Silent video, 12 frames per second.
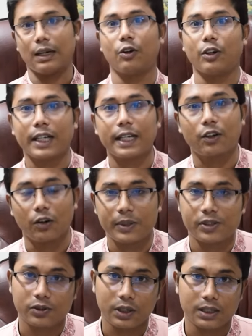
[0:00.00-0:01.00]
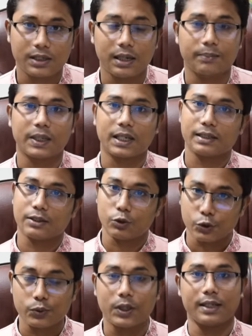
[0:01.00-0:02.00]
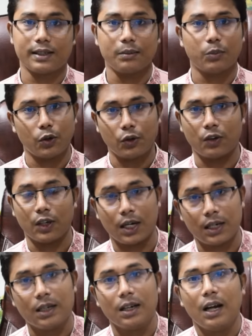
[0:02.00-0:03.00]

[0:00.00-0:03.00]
অনেকে কমেন্টস করেন যে আপনার কাছে ওষুধ আছে বড় করার